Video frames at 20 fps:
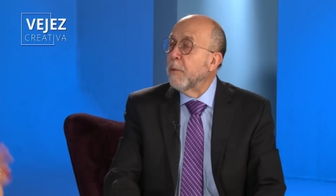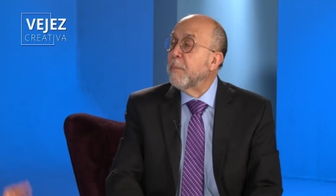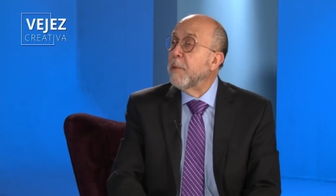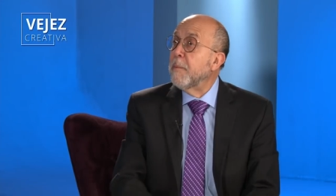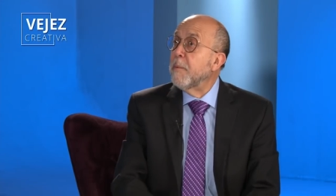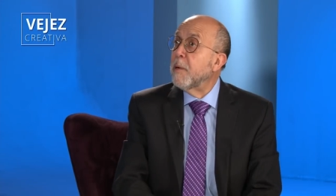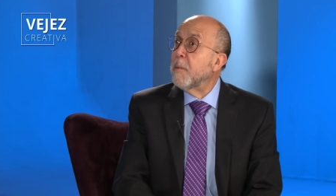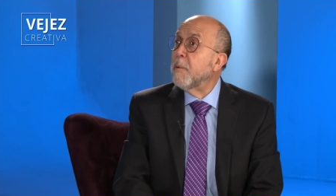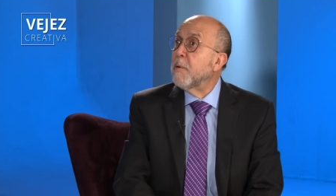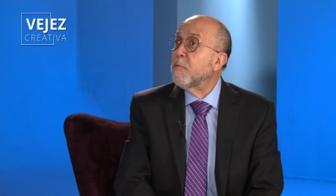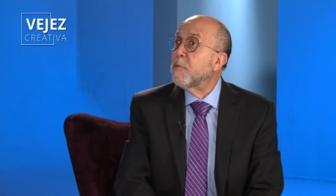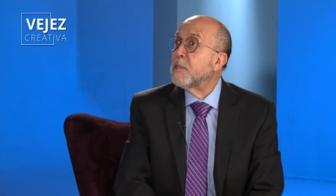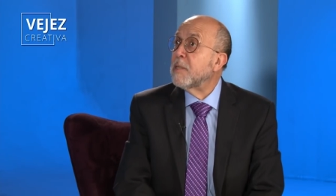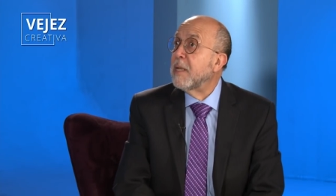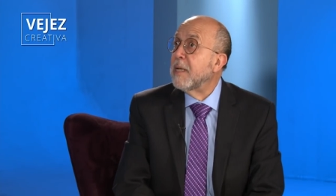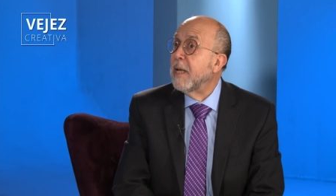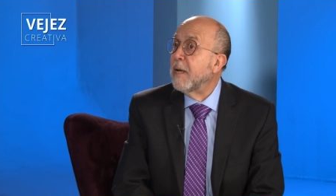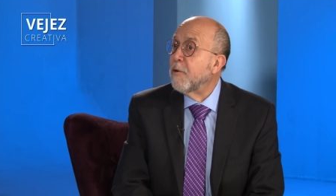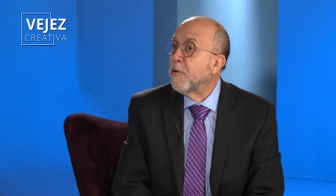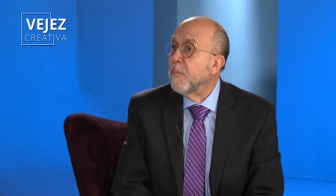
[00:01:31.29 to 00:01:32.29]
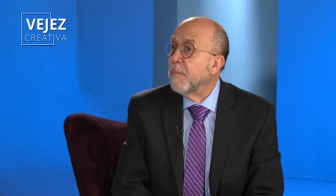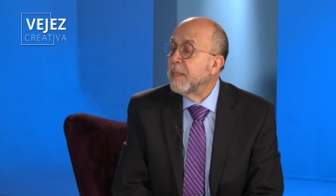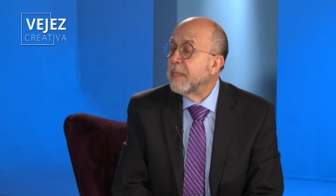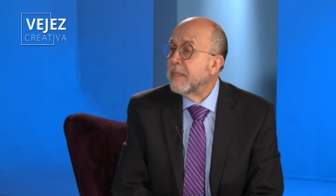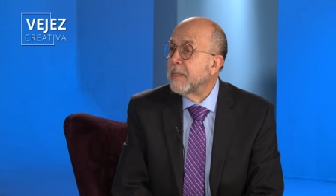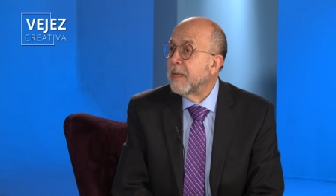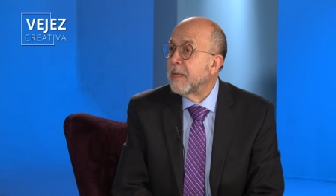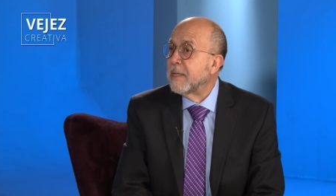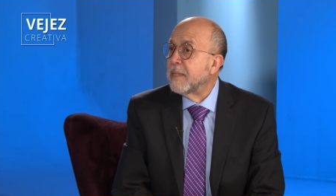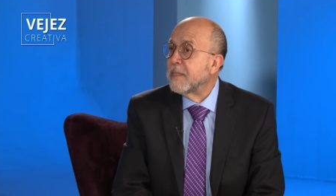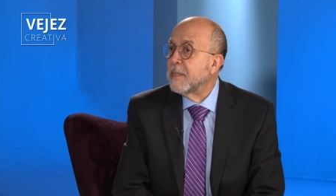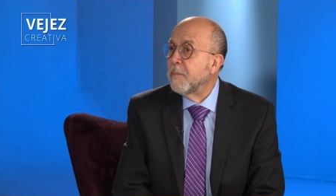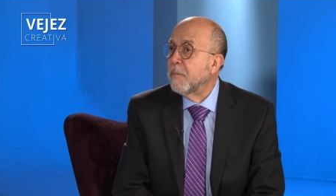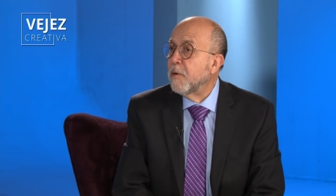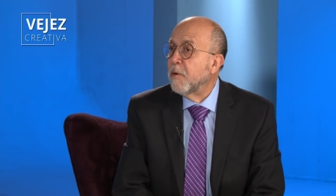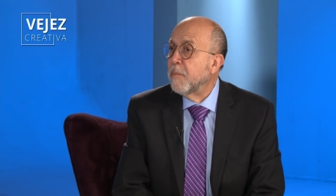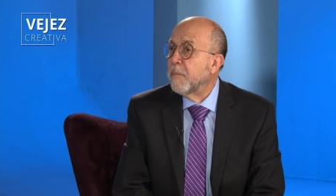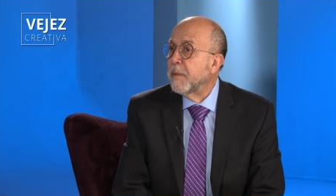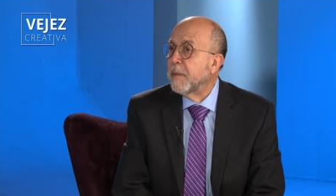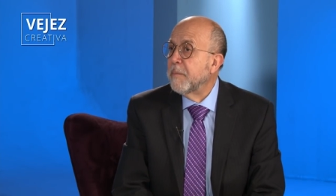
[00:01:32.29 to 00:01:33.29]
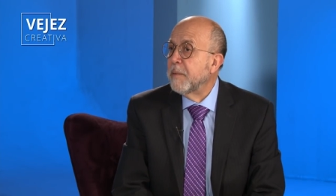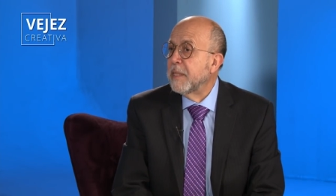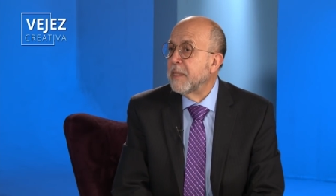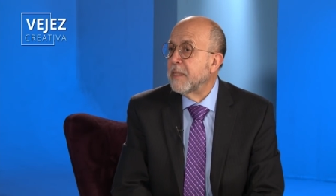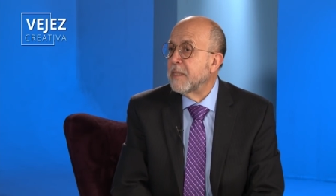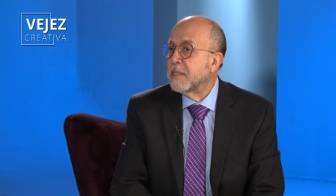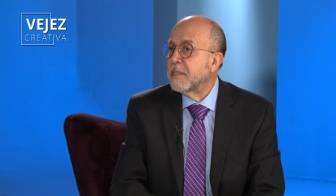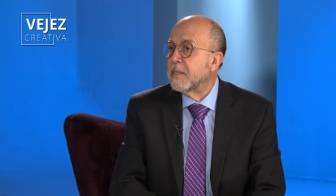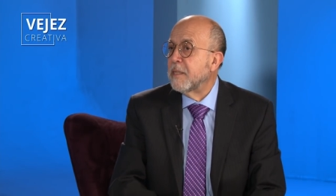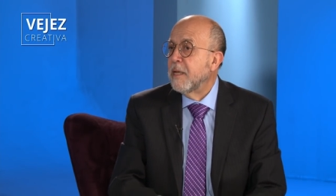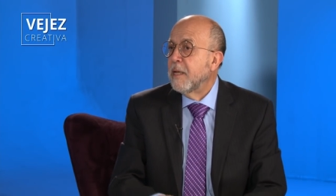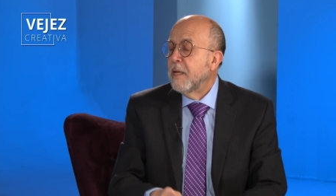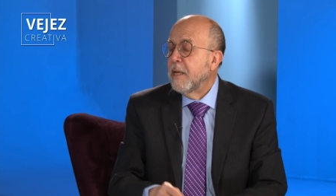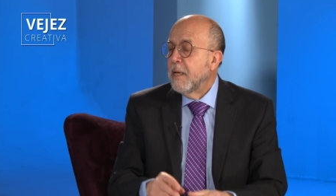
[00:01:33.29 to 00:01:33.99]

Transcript: primero me gustaría comentar, si me lo permites,